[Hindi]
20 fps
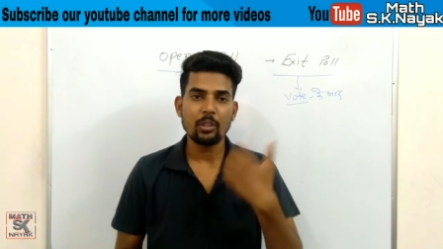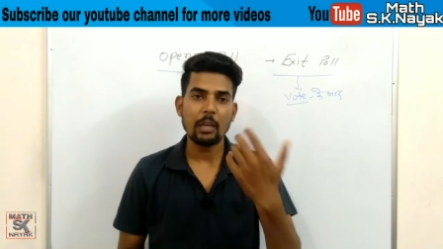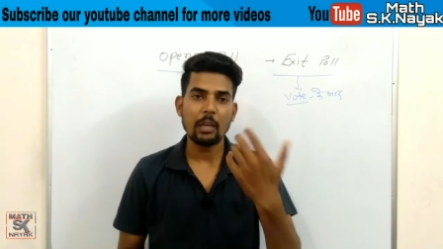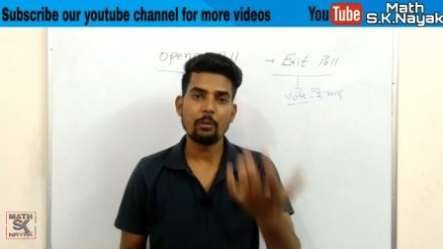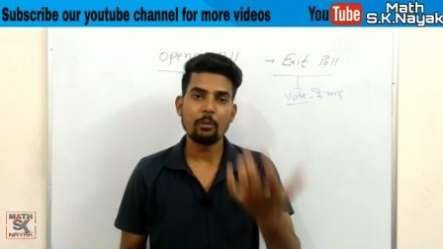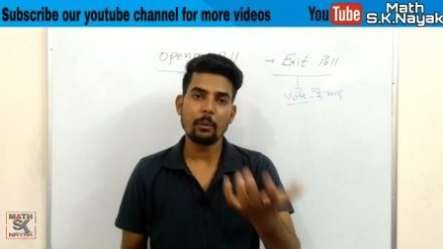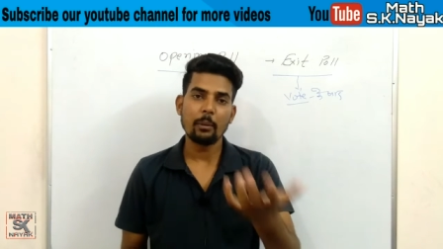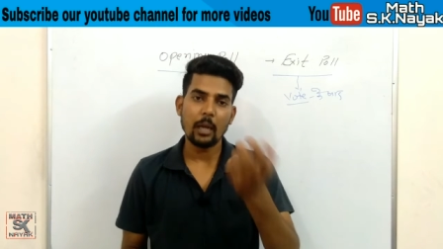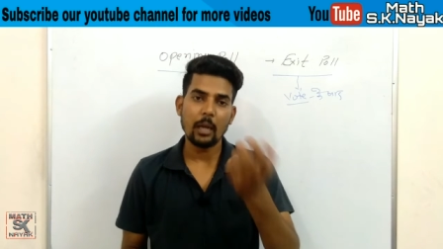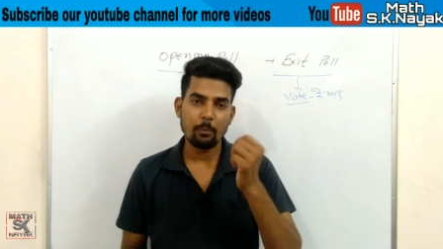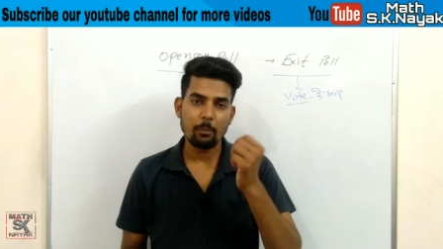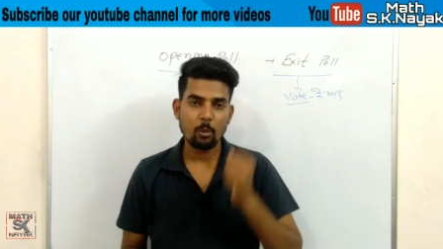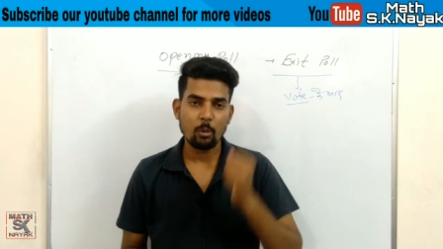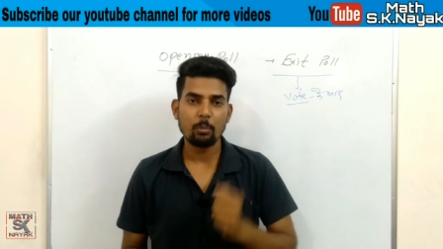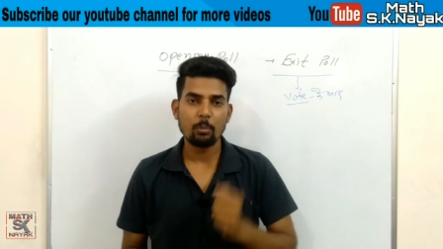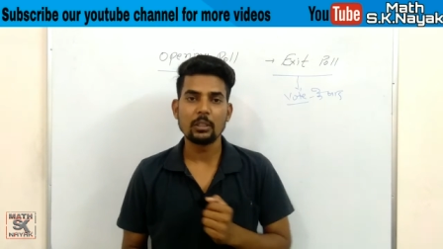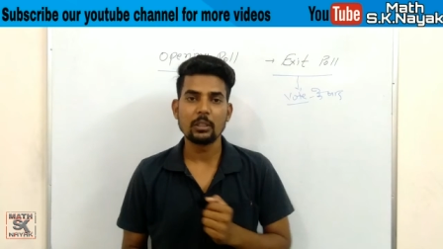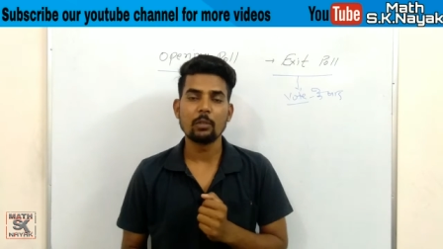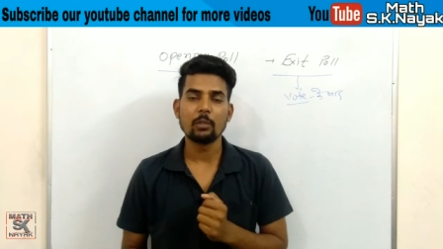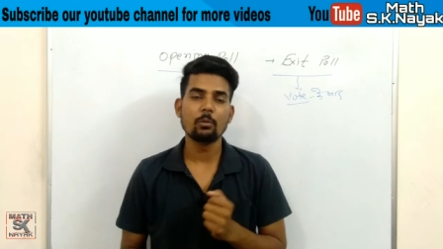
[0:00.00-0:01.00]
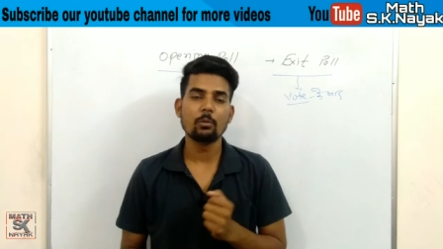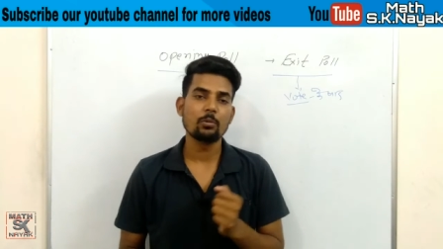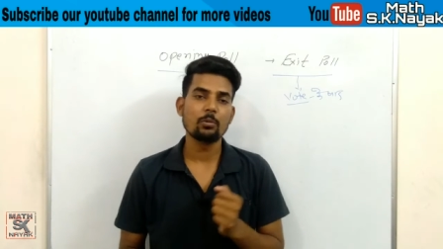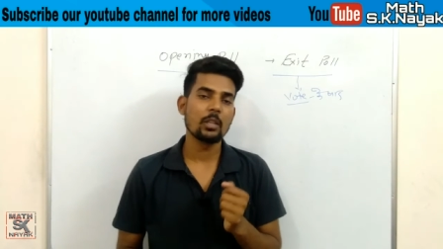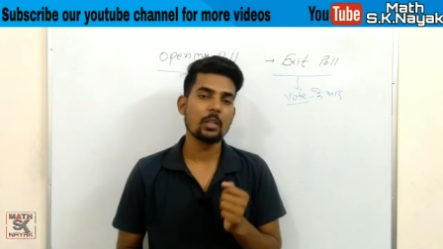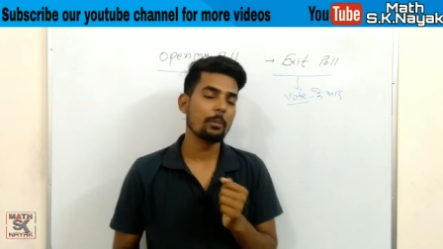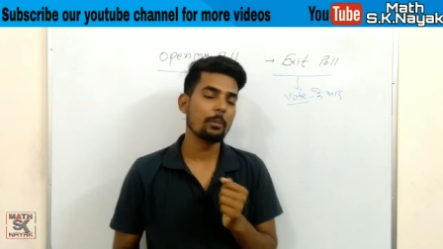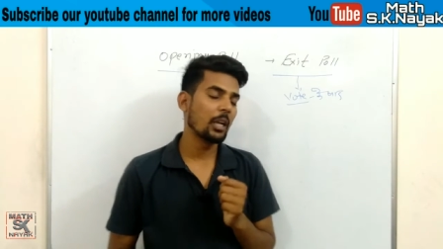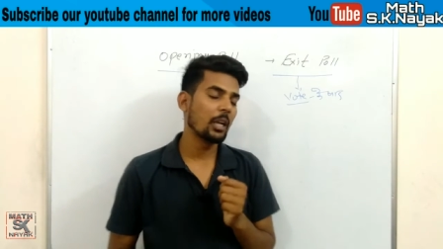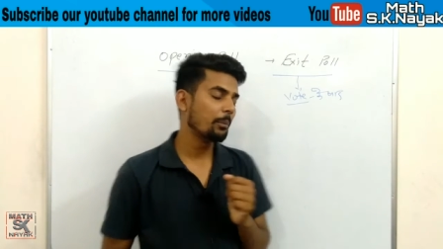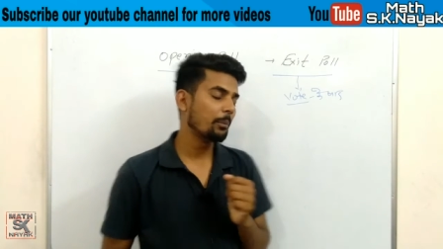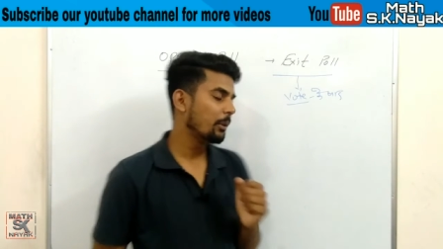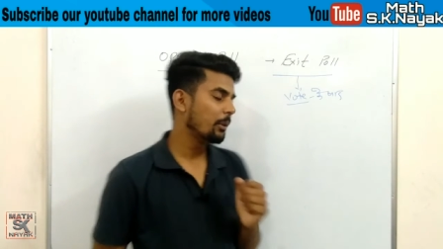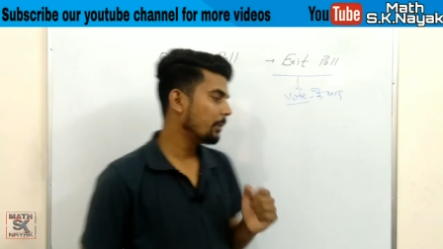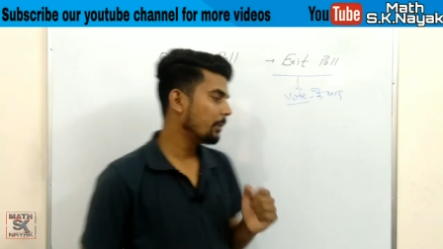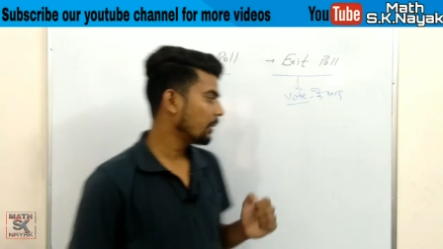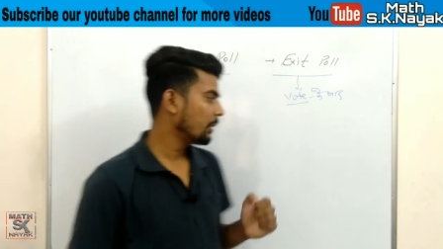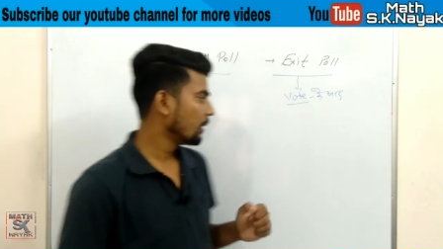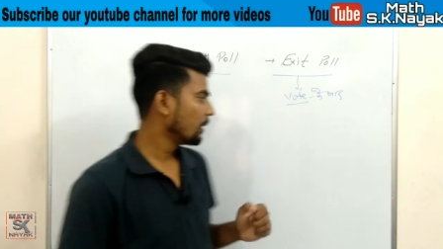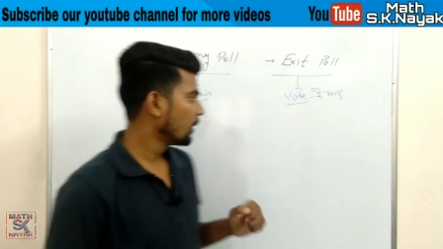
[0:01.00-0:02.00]
किया हुआ आपको बताऊंगा उसके बारे में
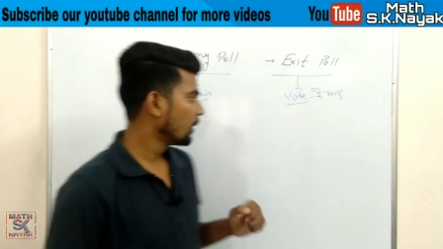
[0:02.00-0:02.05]
भी